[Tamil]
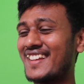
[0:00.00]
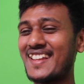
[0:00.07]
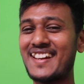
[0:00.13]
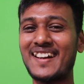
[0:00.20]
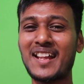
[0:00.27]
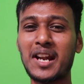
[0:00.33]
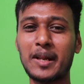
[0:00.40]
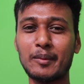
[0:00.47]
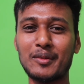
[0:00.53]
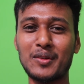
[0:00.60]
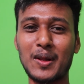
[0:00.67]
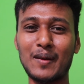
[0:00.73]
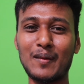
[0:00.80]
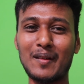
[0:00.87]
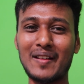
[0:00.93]
என்னடா நம்ம
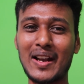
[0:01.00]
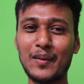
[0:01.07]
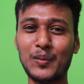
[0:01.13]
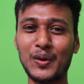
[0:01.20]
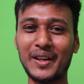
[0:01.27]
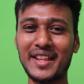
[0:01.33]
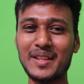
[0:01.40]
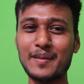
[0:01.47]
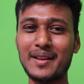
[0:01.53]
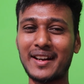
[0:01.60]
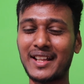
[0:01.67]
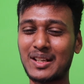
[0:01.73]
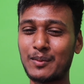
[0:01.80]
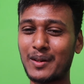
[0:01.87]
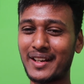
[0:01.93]
இவ்வளோ வேலை போட்டு எதுவுமே
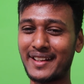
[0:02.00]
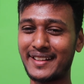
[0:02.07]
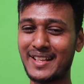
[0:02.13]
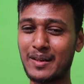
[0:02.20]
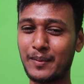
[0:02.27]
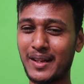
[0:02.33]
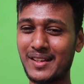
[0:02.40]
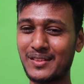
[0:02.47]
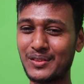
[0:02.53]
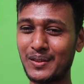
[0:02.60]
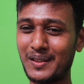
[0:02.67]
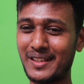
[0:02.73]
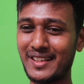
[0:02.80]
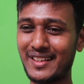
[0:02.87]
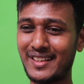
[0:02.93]
நடக்க மாட்டேங்குது அப்படின்னு
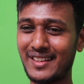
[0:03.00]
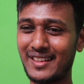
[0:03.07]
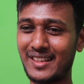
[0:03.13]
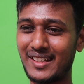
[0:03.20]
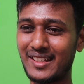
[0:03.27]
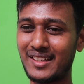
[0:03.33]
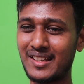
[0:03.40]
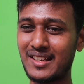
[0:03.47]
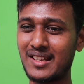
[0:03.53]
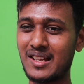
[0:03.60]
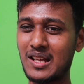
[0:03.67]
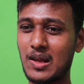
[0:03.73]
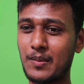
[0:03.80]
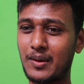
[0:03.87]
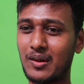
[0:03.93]
சொல்லிட்டு
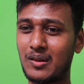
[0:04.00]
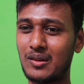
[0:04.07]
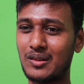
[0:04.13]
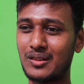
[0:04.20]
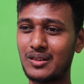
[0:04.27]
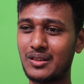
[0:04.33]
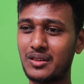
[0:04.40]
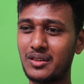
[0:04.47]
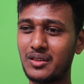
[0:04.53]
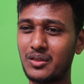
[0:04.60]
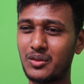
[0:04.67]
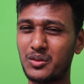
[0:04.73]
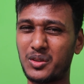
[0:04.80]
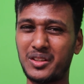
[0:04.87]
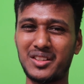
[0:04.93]
அப்புறம்
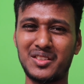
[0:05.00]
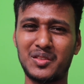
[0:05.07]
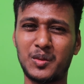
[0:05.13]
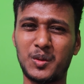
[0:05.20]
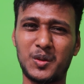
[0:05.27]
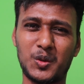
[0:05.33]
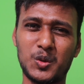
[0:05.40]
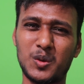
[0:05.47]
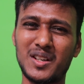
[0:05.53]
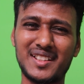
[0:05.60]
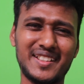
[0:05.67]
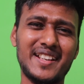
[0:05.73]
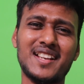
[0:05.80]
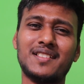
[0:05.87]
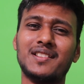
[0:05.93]
ஒரு டூ ஆர்
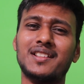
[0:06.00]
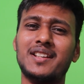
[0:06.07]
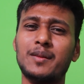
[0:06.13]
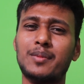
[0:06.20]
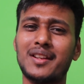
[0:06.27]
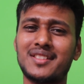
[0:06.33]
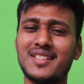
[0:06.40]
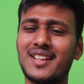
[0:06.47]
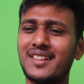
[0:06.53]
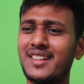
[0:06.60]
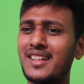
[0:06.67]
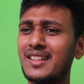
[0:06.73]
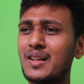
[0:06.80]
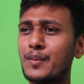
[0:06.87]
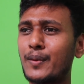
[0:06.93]
த்ரீ இயர்ஸ் வந்து டிப்ரெஸ்டாக
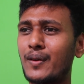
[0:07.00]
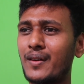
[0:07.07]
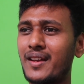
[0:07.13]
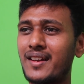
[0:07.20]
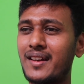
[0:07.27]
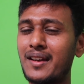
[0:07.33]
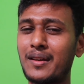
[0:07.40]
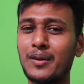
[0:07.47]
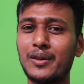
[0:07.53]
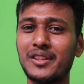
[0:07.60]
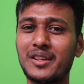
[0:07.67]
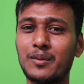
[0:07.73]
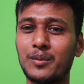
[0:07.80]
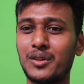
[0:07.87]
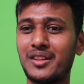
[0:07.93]
இருந்தேன் அதுக்கப்புறம் என்னென்னு
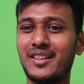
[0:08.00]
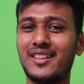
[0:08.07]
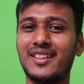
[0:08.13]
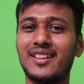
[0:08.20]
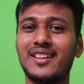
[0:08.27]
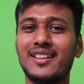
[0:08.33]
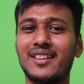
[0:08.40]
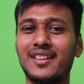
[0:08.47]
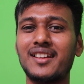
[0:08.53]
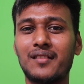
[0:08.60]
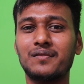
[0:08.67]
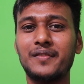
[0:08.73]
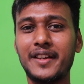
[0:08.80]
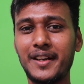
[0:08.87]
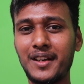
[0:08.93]
யோசிக்கும் போது
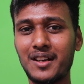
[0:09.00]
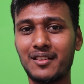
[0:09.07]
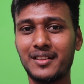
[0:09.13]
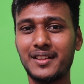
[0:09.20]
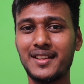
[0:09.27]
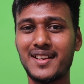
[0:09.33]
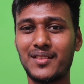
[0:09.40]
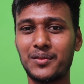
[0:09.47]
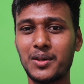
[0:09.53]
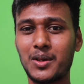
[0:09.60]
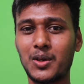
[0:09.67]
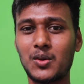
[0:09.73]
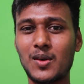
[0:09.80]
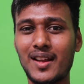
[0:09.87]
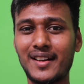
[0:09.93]
வீடியோ வந்து எவ்வளோ
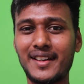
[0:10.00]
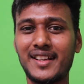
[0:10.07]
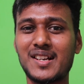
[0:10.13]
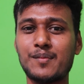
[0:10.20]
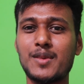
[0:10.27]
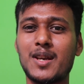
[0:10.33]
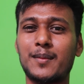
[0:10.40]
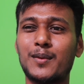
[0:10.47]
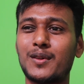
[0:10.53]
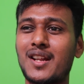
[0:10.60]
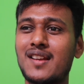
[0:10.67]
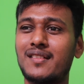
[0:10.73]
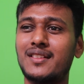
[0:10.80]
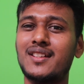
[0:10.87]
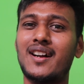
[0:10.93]
குவாலிட்டி கம்மியாக
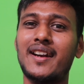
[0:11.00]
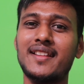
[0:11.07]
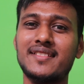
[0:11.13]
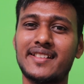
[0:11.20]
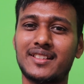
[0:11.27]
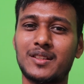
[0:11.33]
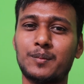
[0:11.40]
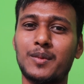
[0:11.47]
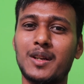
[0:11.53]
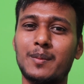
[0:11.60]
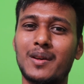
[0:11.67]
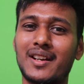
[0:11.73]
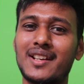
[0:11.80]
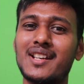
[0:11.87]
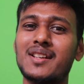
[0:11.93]
போட்டாலும் வந்து ஆடியன்ஸ் அக்செப்ட்
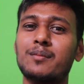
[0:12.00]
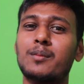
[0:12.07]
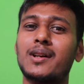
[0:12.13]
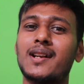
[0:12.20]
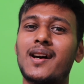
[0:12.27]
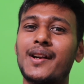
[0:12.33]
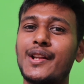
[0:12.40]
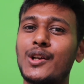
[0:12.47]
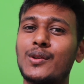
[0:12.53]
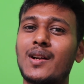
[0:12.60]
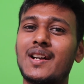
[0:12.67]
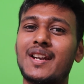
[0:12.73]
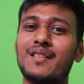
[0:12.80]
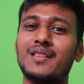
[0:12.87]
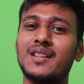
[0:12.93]
பண்ணிப்பாங்க பட் ஆடியோ
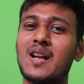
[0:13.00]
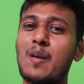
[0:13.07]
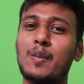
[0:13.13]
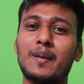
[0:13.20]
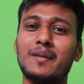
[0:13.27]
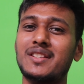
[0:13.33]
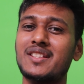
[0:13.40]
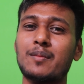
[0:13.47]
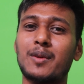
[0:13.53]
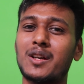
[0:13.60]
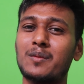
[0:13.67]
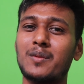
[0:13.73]
குவாலிட்டி வந்து காம்ப்ரமைஸே பண்ண